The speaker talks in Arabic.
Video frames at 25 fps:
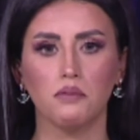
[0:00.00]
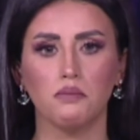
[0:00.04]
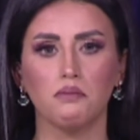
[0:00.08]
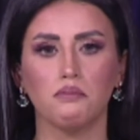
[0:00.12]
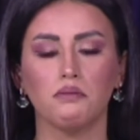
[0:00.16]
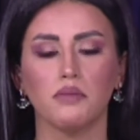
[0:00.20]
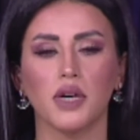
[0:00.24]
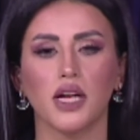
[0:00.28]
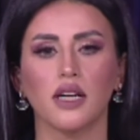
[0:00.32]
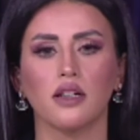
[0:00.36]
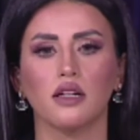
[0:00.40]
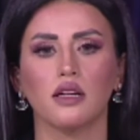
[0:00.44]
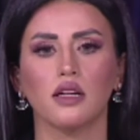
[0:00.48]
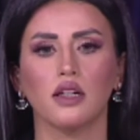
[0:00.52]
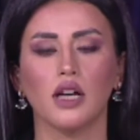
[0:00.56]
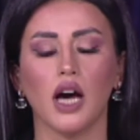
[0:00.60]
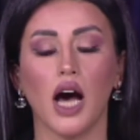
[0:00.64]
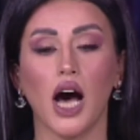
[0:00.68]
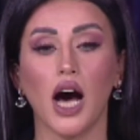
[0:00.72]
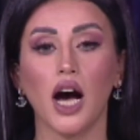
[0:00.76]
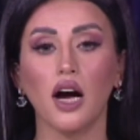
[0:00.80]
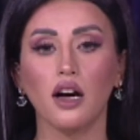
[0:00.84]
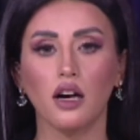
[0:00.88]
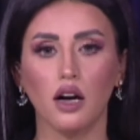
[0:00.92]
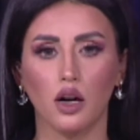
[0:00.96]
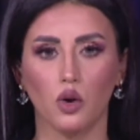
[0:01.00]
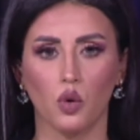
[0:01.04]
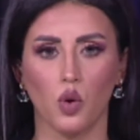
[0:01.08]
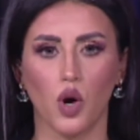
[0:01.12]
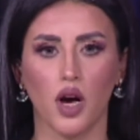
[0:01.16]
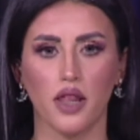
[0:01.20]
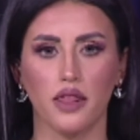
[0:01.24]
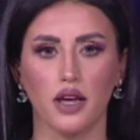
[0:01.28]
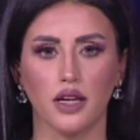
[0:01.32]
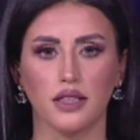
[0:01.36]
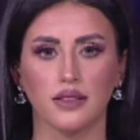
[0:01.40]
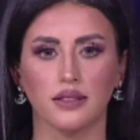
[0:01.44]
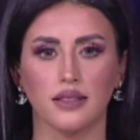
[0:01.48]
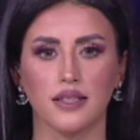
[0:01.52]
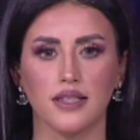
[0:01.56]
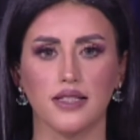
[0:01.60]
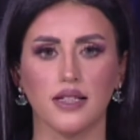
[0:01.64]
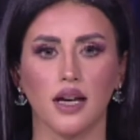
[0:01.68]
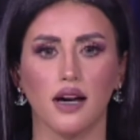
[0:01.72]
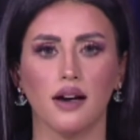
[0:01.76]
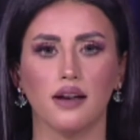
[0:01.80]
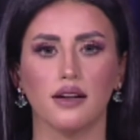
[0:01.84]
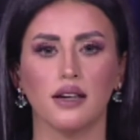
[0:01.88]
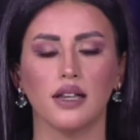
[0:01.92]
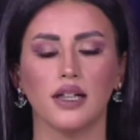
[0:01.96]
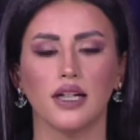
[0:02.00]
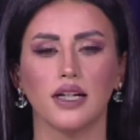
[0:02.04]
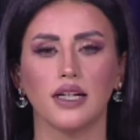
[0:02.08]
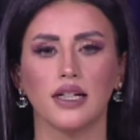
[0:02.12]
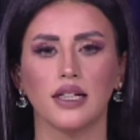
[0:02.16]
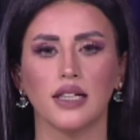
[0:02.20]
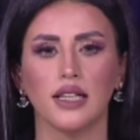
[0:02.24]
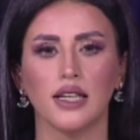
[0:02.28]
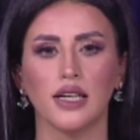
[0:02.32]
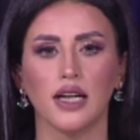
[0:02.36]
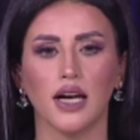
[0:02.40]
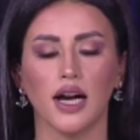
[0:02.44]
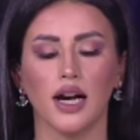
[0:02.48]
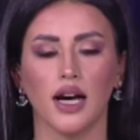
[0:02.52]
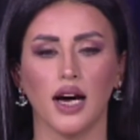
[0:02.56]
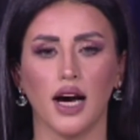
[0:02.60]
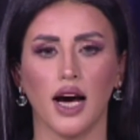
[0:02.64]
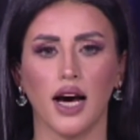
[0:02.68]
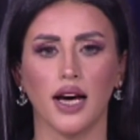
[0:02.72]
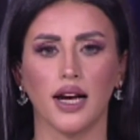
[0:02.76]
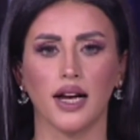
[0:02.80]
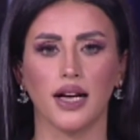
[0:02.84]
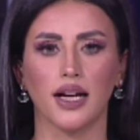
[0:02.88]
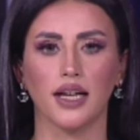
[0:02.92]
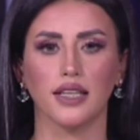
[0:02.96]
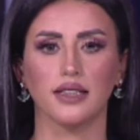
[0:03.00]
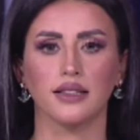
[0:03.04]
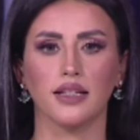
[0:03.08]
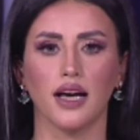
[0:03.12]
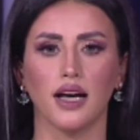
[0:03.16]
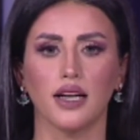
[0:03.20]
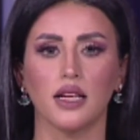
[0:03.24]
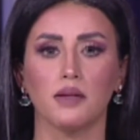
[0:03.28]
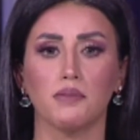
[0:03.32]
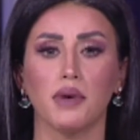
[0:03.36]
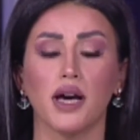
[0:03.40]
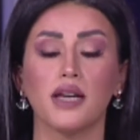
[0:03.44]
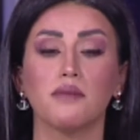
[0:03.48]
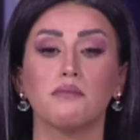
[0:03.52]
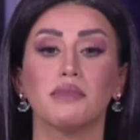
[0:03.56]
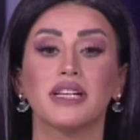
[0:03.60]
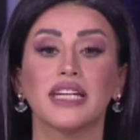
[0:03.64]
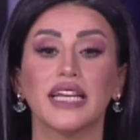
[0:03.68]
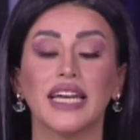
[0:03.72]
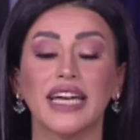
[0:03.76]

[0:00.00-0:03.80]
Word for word: من حققوا هذا الانتصار لحركة طالبان من